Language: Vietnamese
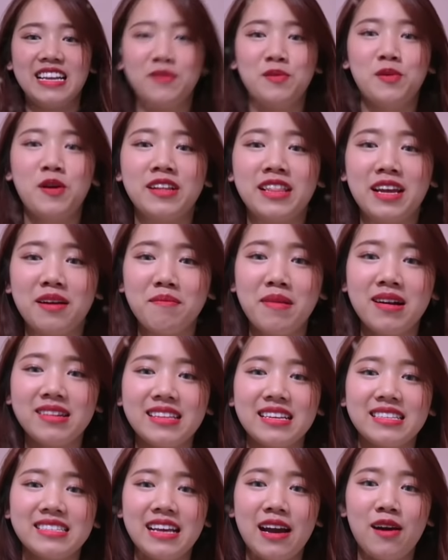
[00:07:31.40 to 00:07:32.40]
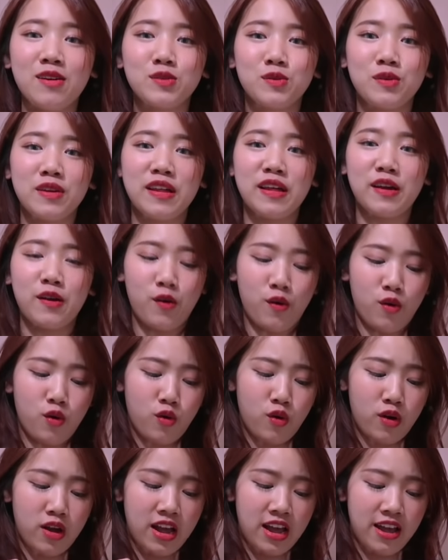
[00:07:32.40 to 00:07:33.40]
nếu mọi người thắc mắc tại sao chỗ này lại có
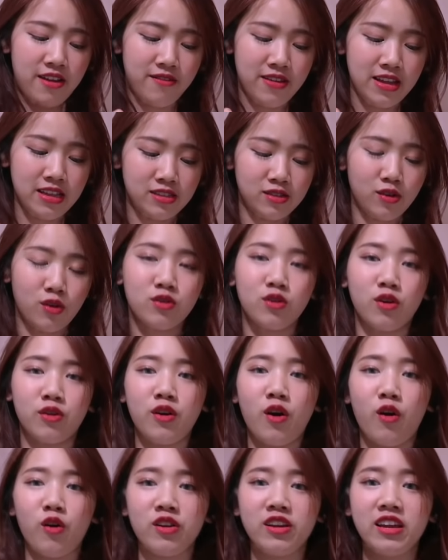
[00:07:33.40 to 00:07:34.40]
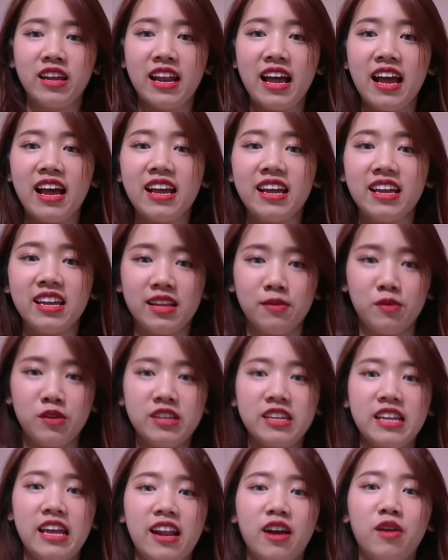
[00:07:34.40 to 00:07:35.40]
cái vết son đỏ đỏ như thế này Mọi người
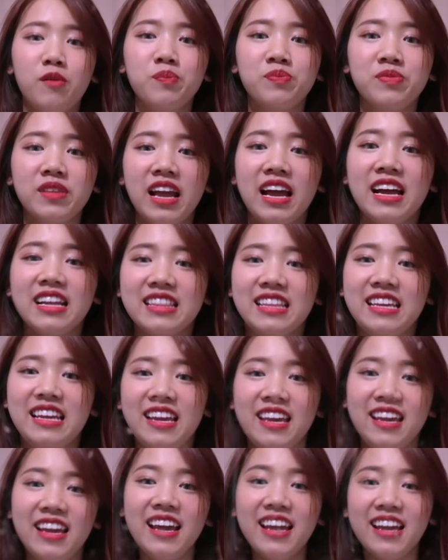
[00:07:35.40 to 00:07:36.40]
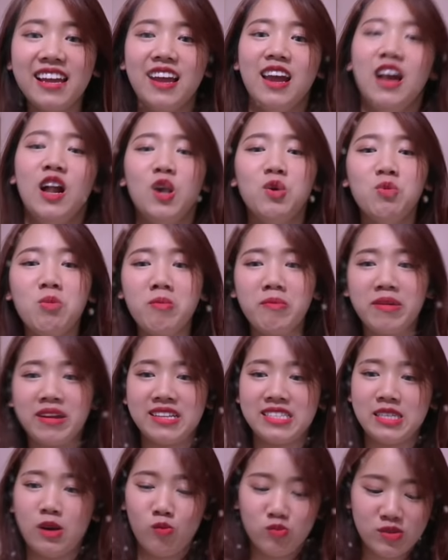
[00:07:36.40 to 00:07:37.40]
nhìn thấy không? Thì lúc mà
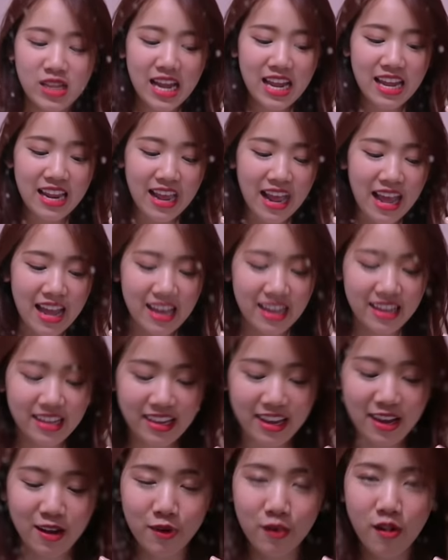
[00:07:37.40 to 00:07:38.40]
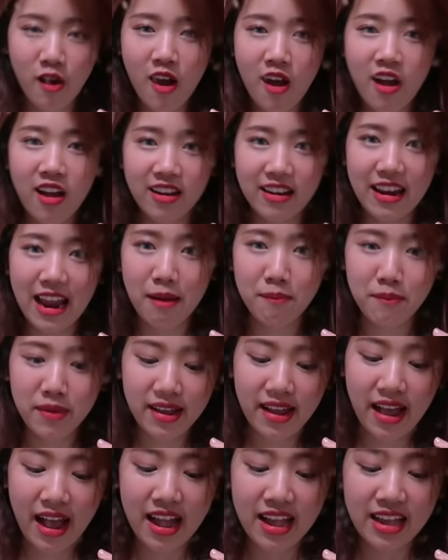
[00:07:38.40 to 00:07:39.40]
mình chống tay như này kiểu làm mấy
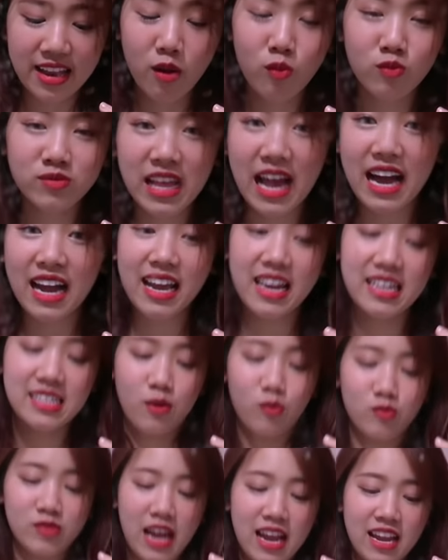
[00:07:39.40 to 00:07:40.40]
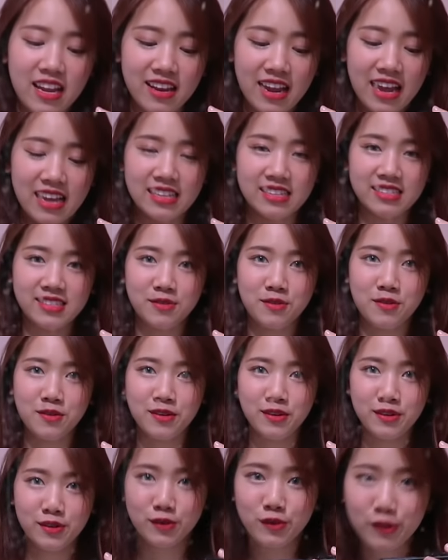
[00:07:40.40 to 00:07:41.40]
cái động tác ấy, chống tay như này xong
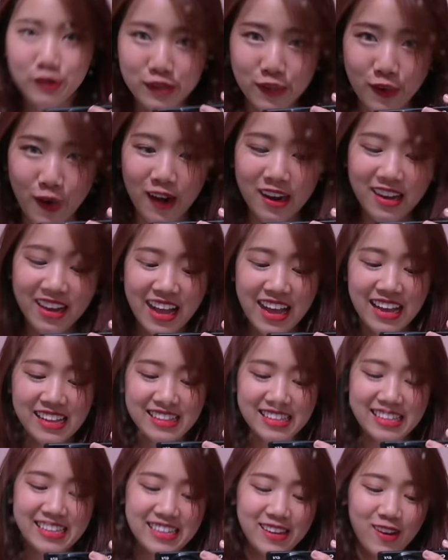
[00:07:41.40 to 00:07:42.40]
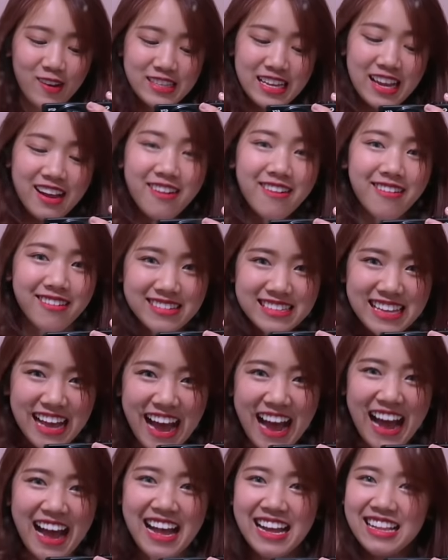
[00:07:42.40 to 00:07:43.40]
rồi cua xuống thì nó sẽ hở
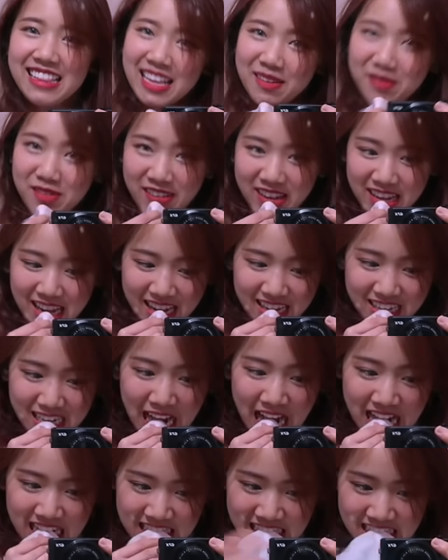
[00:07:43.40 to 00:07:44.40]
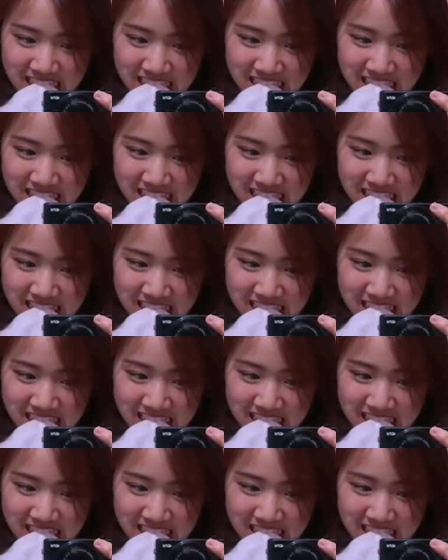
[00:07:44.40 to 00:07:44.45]
ra thế mình phải cắn này